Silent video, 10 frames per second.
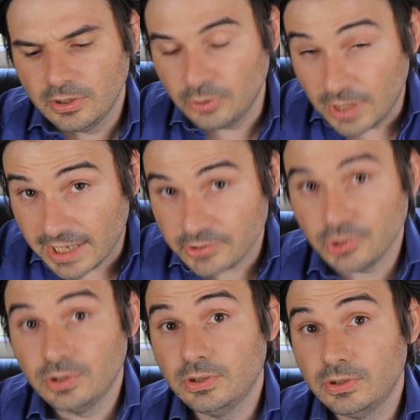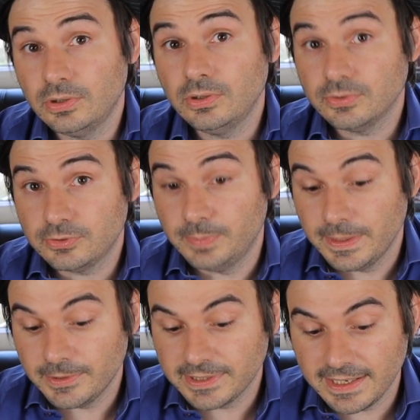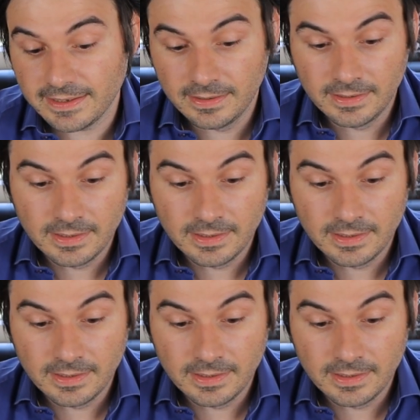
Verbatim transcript: de l'argent supplémentaire.